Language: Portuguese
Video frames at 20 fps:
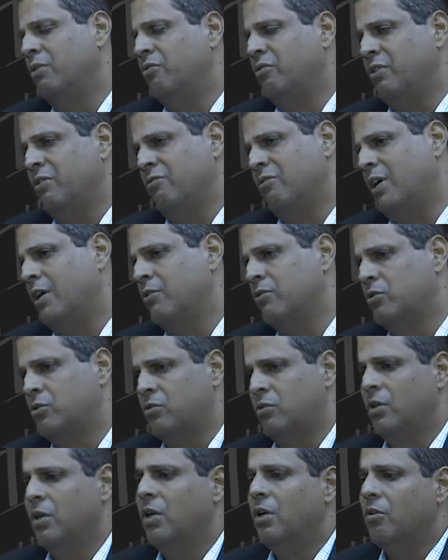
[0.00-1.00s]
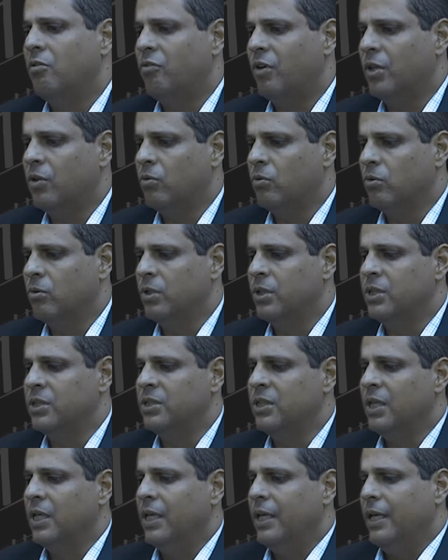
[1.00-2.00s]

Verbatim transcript: enfim, vários fatores.